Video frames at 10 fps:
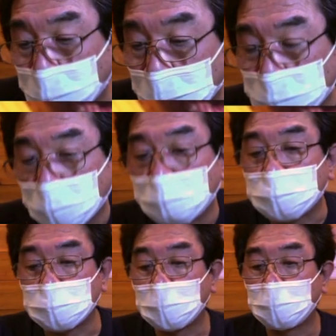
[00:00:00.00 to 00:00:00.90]
とりあえず終わり
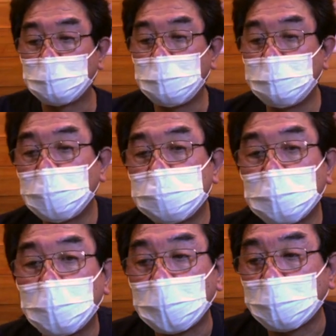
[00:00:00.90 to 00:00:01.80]
ましたね。BBS
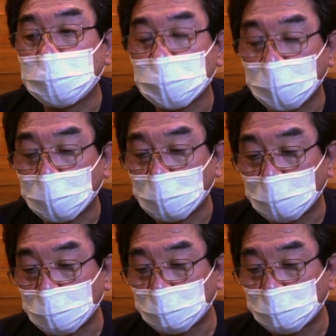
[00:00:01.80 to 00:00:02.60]
は終わってませんけど、